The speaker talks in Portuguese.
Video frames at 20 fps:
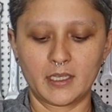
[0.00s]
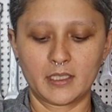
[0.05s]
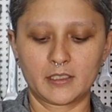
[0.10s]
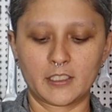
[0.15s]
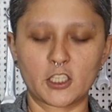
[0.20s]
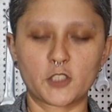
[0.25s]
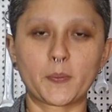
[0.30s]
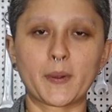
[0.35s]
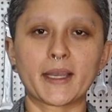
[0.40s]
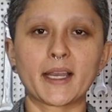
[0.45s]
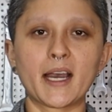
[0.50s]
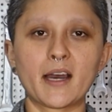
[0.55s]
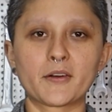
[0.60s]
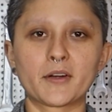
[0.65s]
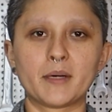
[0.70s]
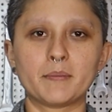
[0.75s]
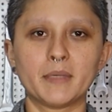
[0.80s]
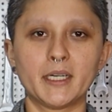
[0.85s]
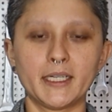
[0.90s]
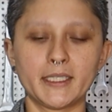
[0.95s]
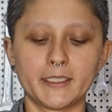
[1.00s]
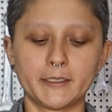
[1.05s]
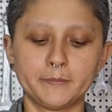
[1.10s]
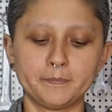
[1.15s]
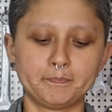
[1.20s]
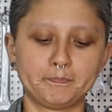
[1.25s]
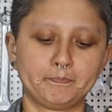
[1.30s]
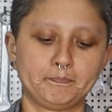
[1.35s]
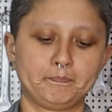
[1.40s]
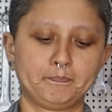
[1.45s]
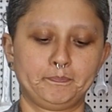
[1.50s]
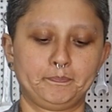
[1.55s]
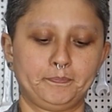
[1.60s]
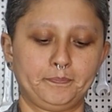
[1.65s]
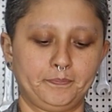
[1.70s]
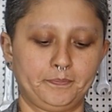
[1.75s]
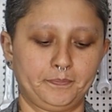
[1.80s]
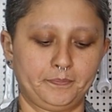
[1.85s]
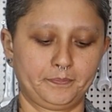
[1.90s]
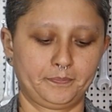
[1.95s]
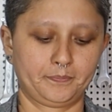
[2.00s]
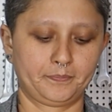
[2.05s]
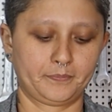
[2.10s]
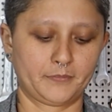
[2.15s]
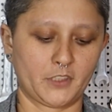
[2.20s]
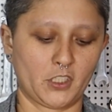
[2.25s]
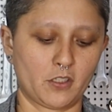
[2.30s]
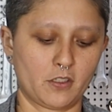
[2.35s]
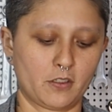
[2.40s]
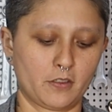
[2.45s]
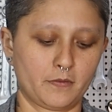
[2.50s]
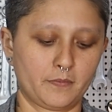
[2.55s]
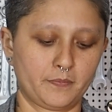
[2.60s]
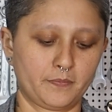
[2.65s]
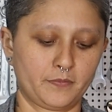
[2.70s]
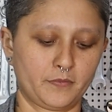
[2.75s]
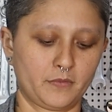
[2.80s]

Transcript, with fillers: Vocês pegaram a manha? Ó.